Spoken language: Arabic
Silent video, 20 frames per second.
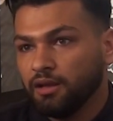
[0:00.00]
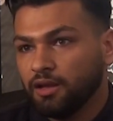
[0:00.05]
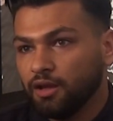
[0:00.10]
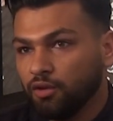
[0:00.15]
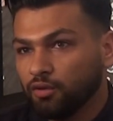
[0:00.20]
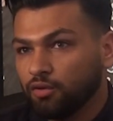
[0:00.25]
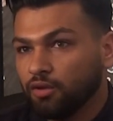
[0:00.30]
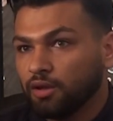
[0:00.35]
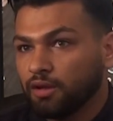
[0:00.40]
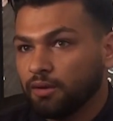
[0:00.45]

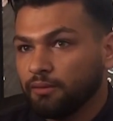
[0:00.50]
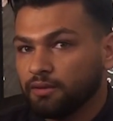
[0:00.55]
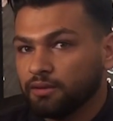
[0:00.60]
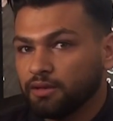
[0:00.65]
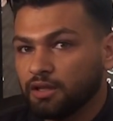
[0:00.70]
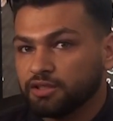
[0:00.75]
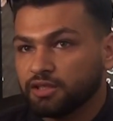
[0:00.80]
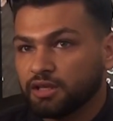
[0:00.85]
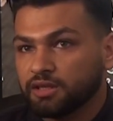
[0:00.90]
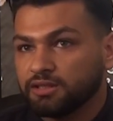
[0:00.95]
إله تقريبا
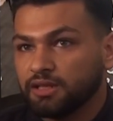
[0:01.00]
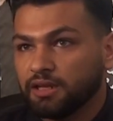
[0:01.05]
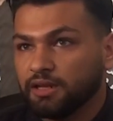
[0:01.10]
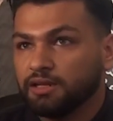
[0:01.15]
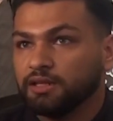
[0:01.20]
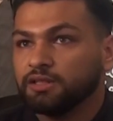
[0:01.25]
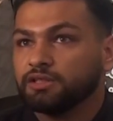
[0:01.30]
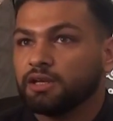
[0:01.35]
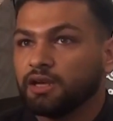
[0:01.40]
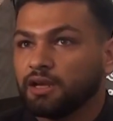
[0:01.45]
12
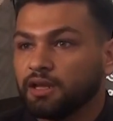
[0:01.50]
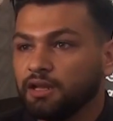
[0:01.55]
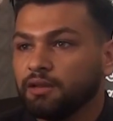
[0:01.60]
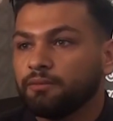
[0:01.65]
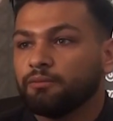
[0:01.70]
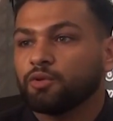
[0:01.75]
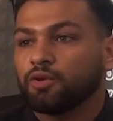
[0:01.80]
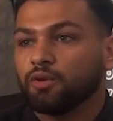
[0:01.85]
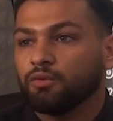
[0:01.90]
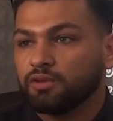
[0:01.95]
سنة
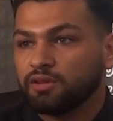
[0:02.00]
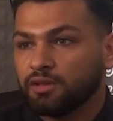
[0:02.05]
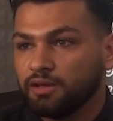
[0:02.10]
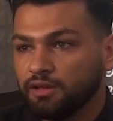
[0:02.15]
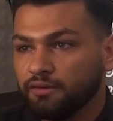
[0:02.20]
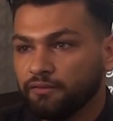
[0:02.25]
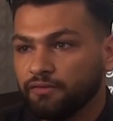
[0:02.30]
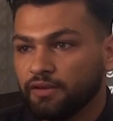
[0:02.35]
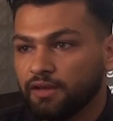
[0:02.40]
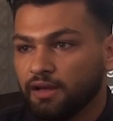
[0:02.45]
شغالين
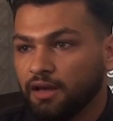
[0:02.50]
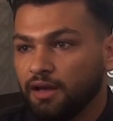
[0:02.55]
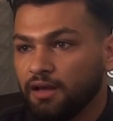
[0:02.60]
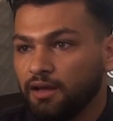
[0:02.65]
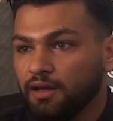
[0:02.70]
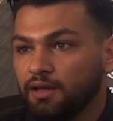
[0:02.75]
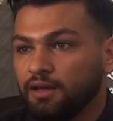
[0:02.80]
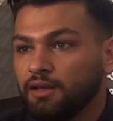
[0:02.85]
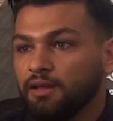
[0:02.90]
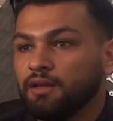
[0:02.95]
متواصلين
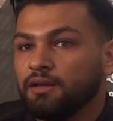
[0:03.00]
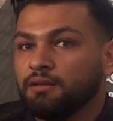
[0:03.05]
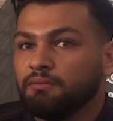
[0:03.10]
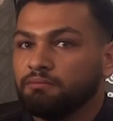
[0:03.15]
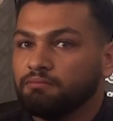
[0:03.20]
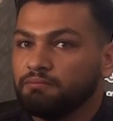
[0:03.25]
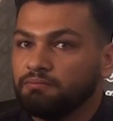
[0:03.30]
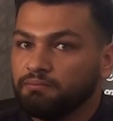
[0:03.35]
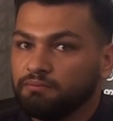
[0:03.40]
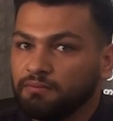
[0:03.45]
فيها
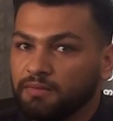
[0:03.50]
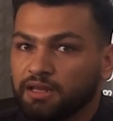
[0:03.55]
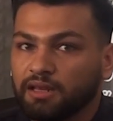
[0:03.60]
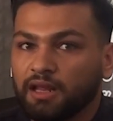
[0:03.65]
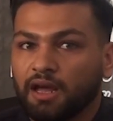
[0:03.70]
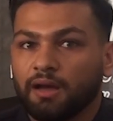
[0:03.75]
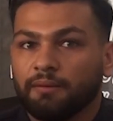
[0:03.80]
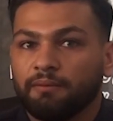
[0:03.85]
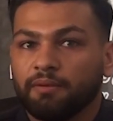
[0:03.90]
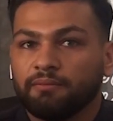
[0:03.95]

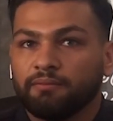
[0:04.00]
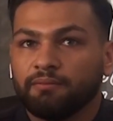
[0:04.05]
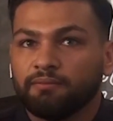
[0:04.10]
نتعب